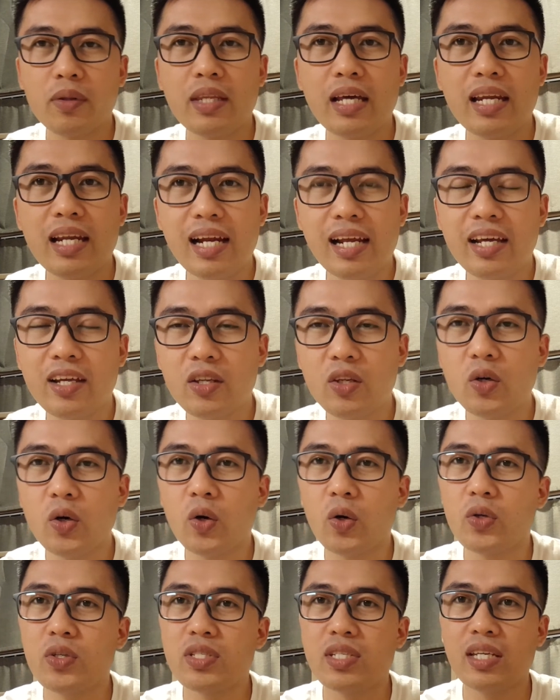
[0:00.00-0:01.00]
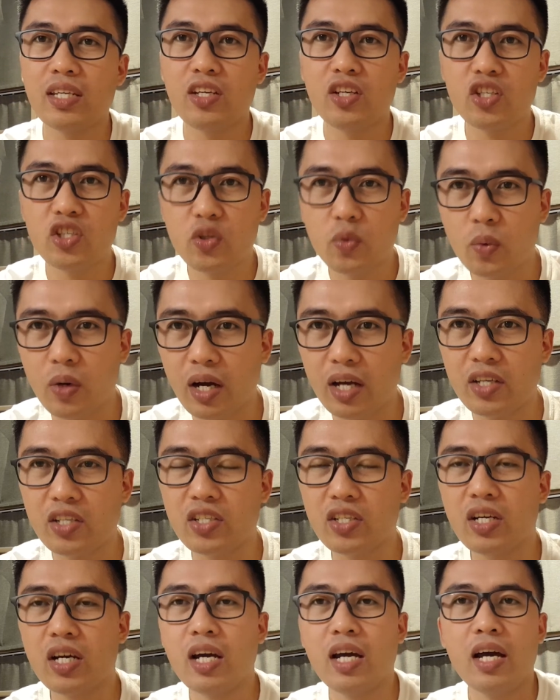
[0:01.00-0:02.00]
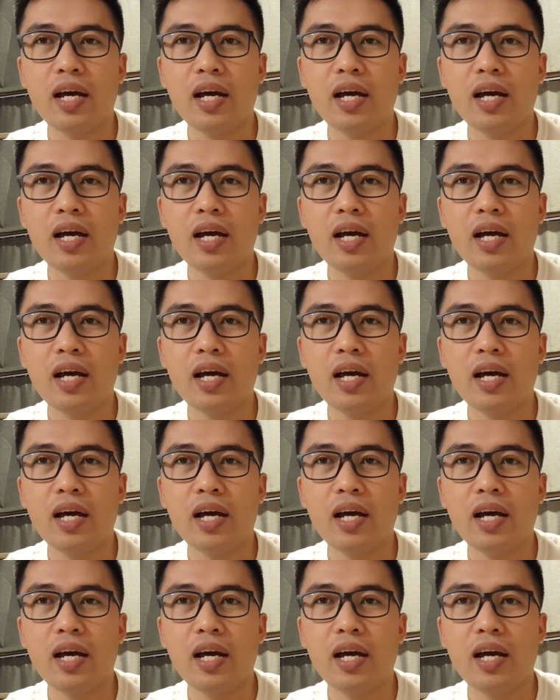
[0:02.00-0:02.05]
dadalhin doon sa dishwash